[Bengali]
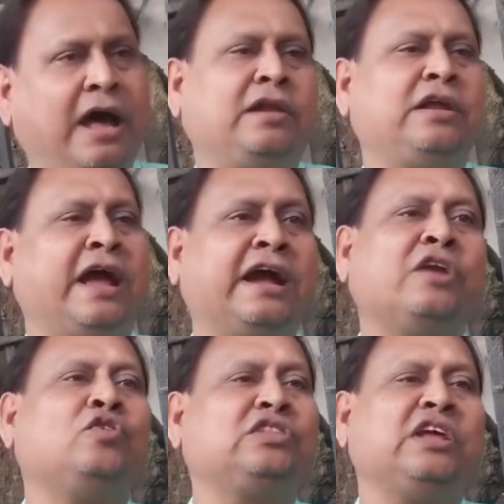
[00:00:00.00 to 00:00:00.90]
আর
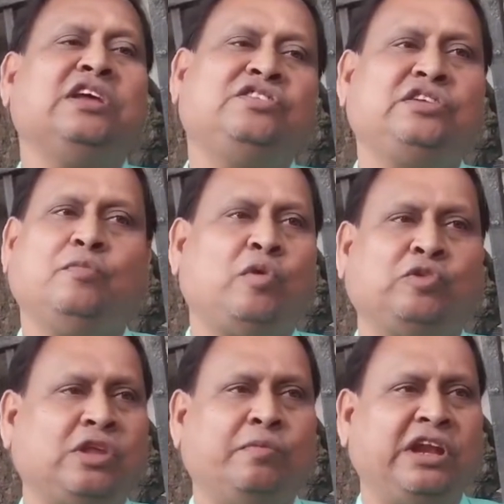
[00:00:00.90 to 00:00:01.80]
এগারোতেই এসছে
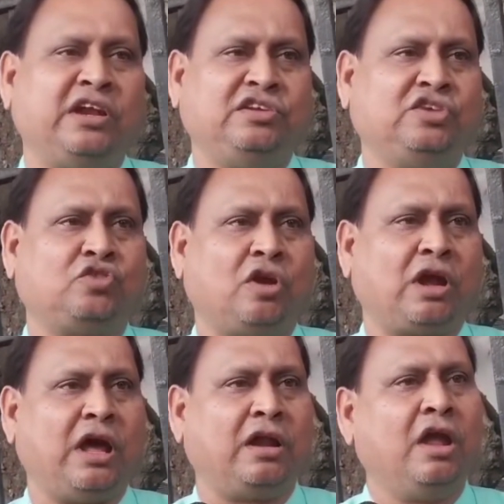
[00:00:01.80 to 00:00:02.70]
মমতা ব্যানার্জি
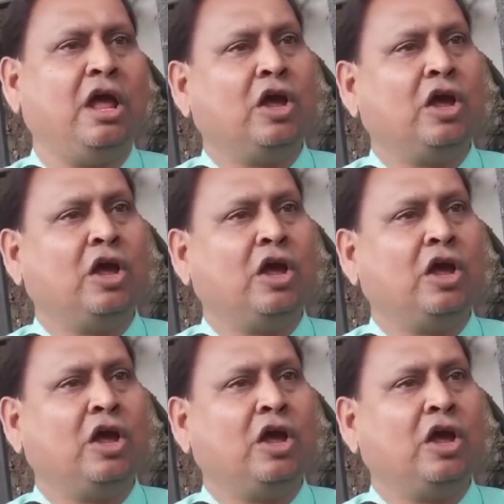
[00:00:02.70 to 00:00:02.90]
সরকার